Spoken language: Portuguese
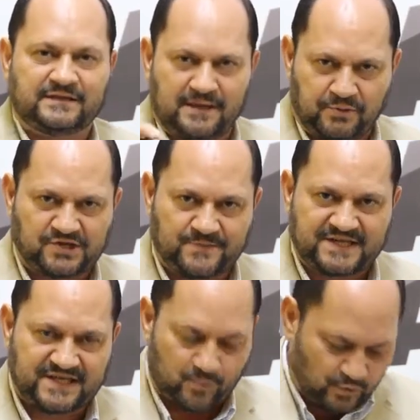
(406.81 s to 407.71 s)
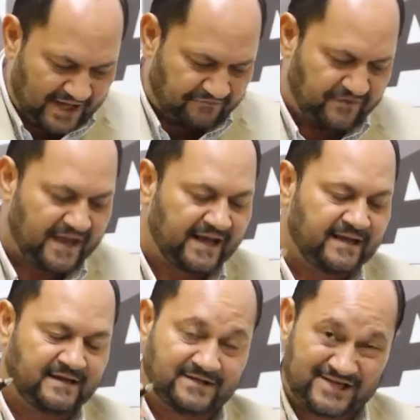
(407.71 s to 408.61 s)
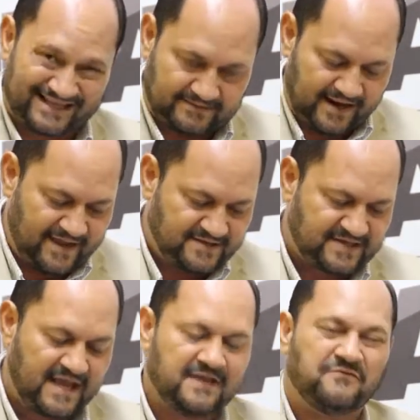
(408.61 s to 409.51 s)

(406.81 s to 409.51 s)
na próxima segunda-feira, dia 3,